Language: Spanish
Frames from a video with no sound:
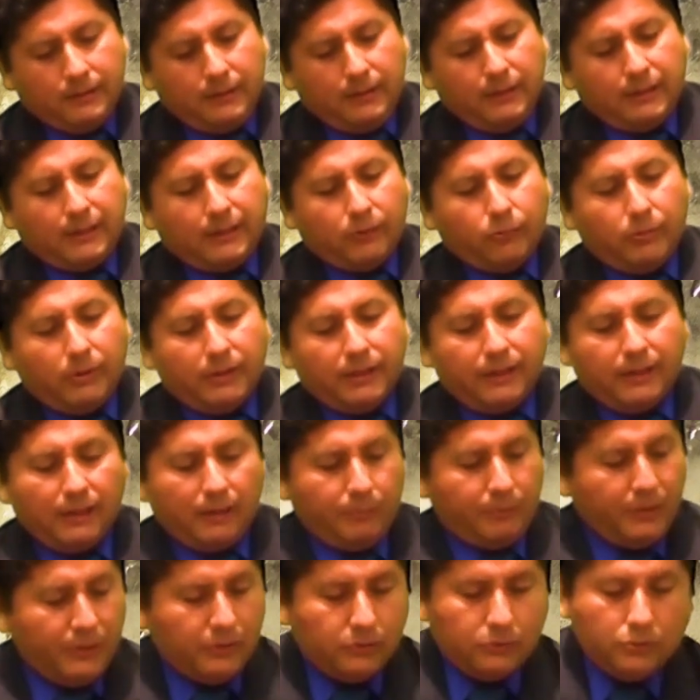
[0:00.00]
Recuerden el
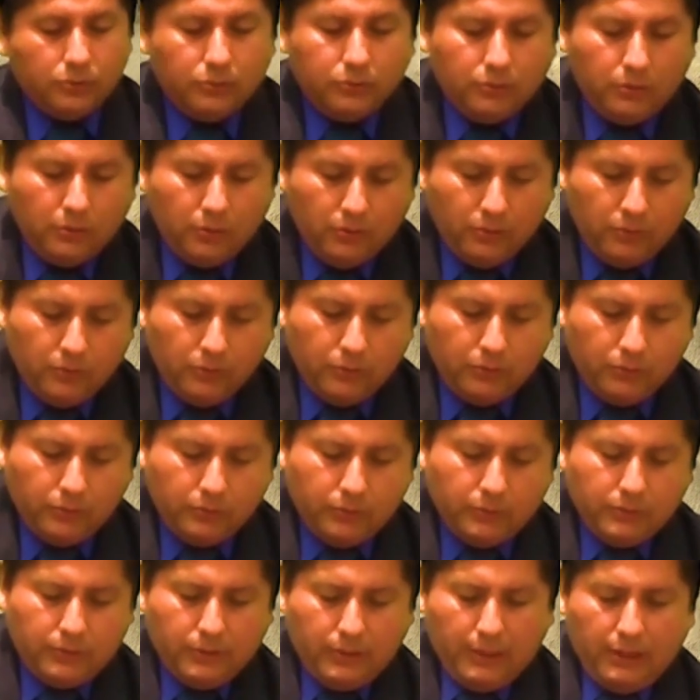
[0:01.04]
pisco
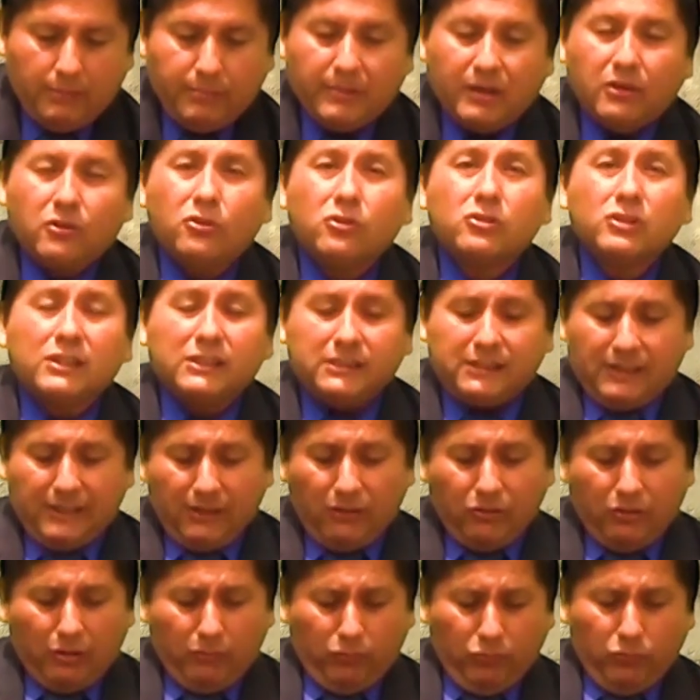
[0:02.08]
el mejor
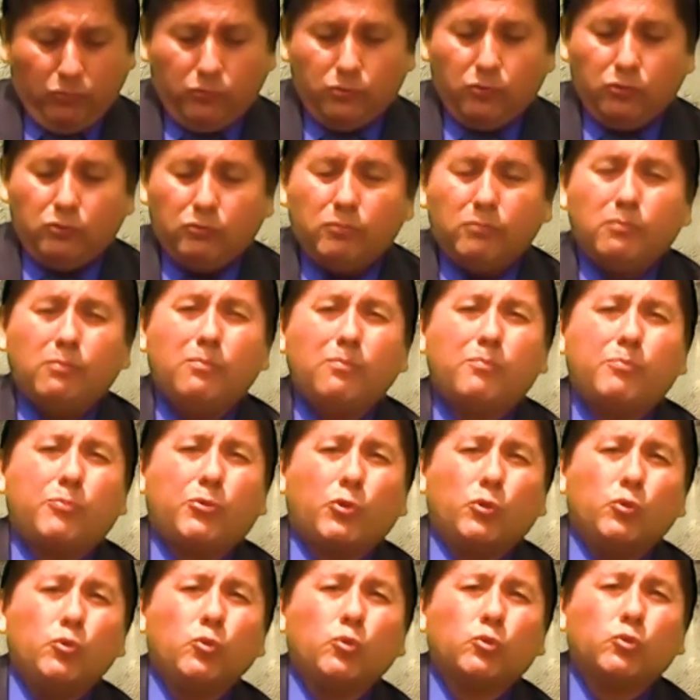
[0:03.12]
destilado del mundo,
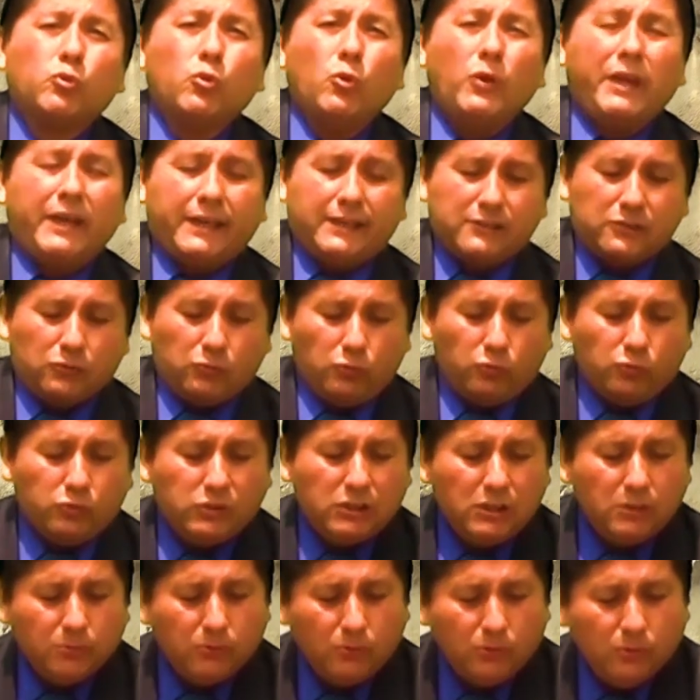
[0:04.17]
producto
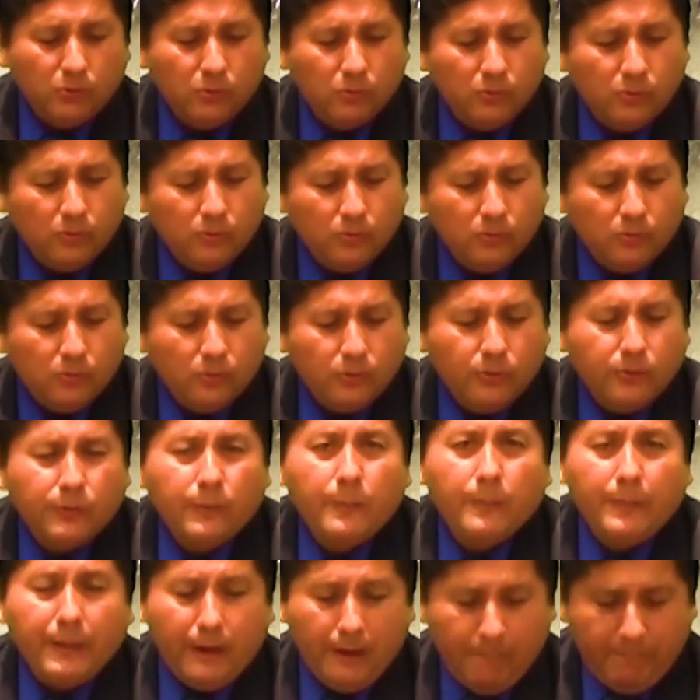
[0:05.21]
exclusivo
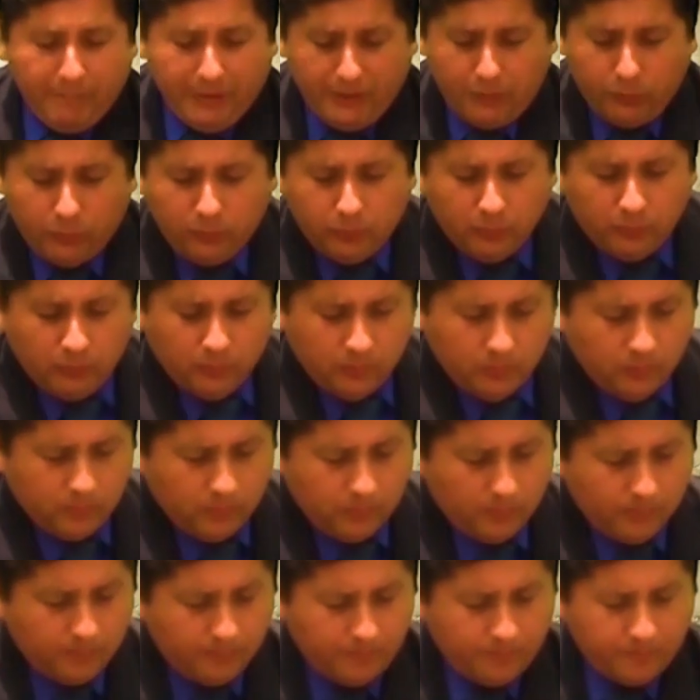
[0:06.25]
del Perú.
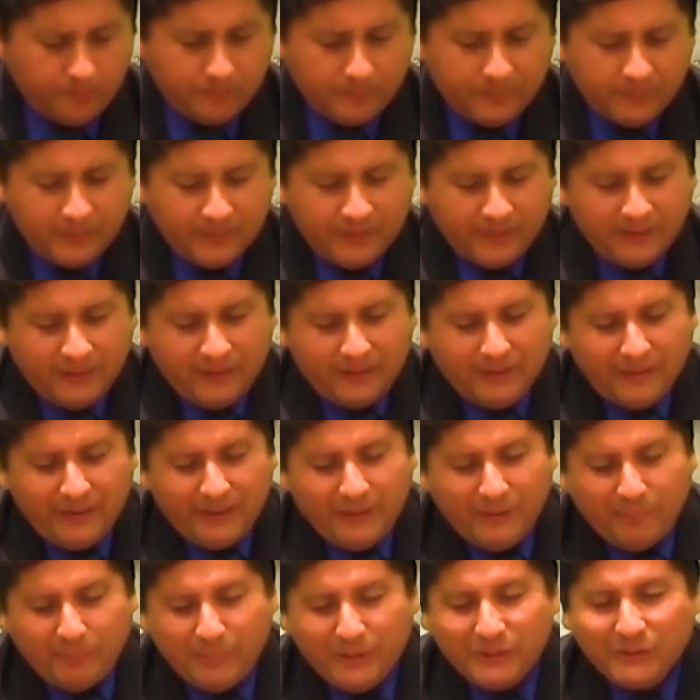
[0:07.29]

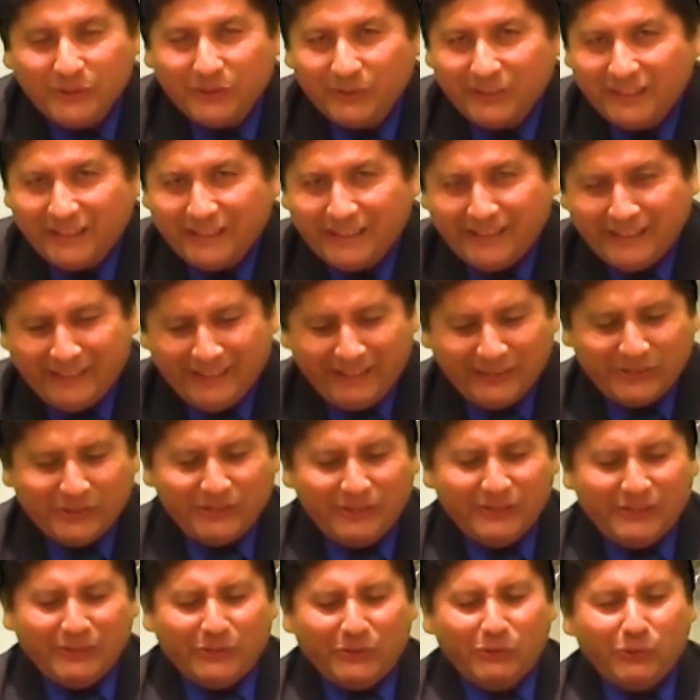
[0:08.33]
Y Pisco Tres
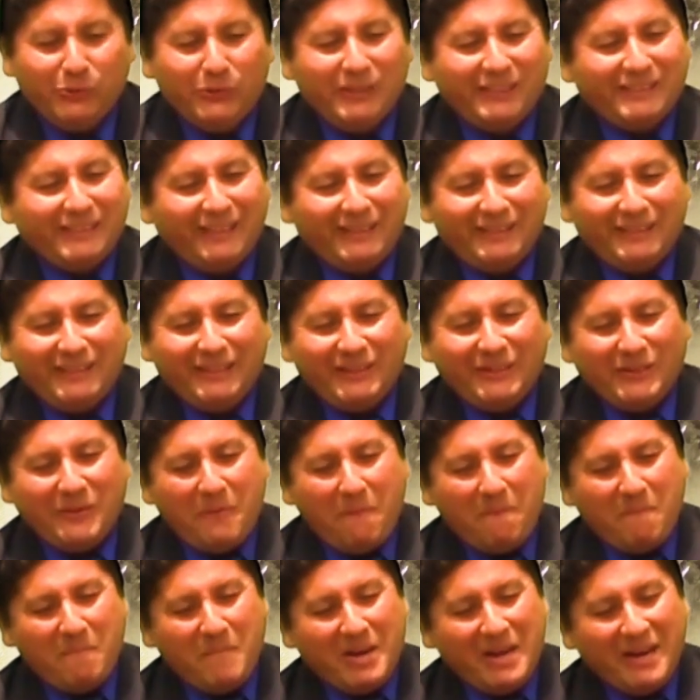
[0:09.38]
Generaciones sin duda está entre los
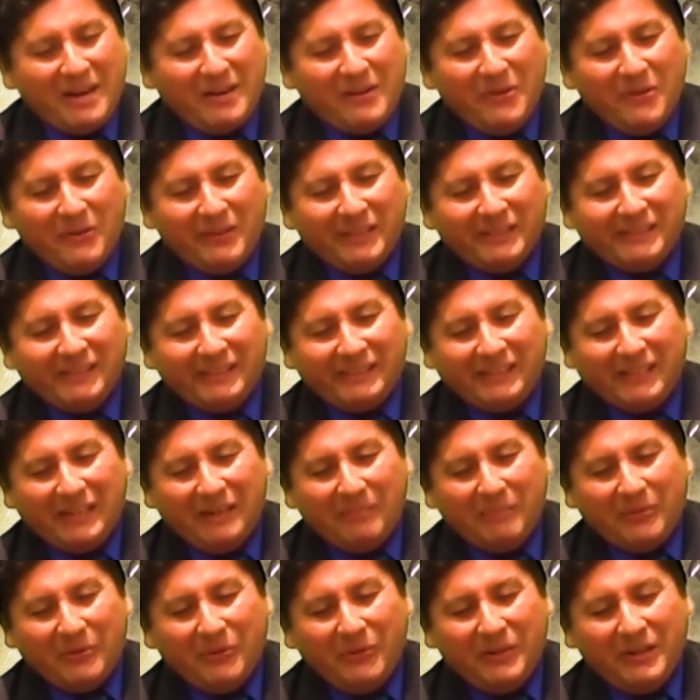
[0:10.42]
mejores, entre las
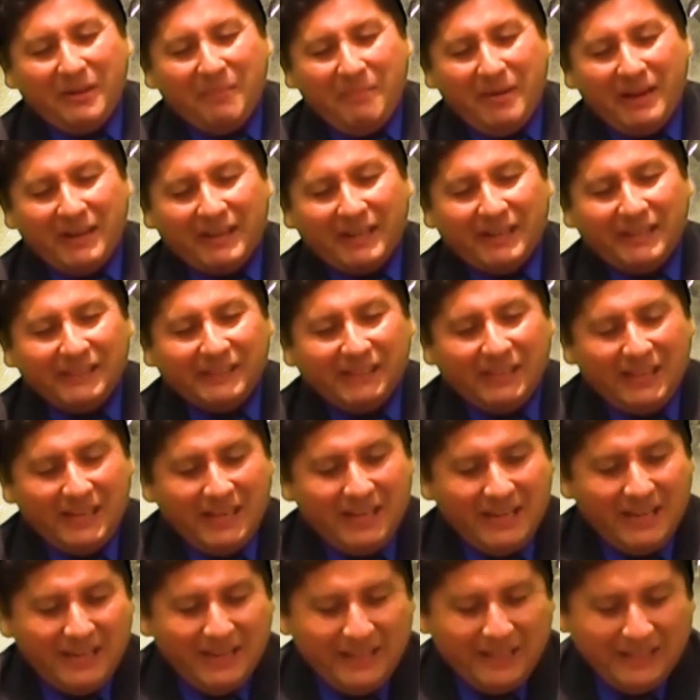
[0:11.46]
mejores marcas
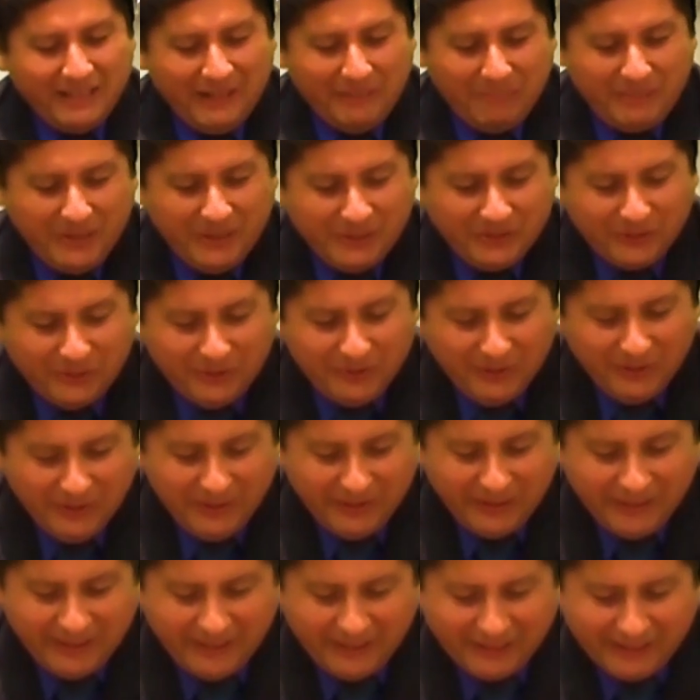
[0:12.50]
de pisco
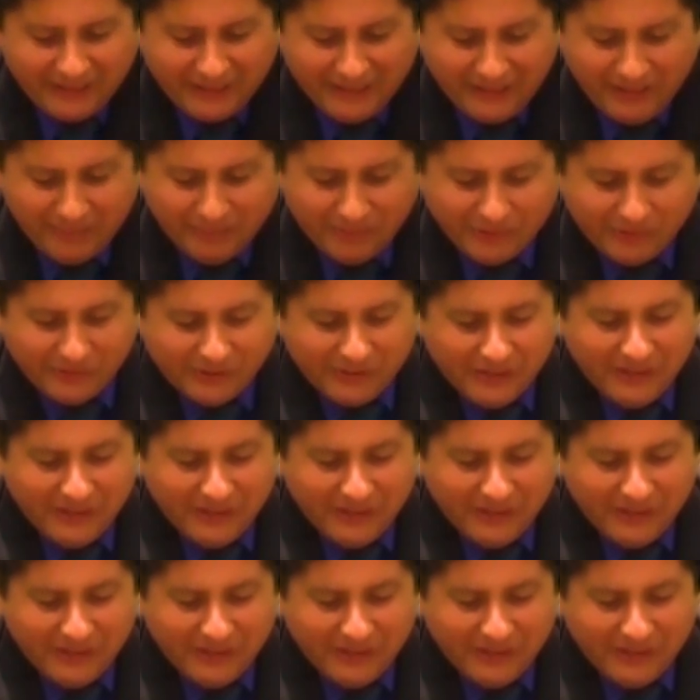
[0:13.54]
que tenemos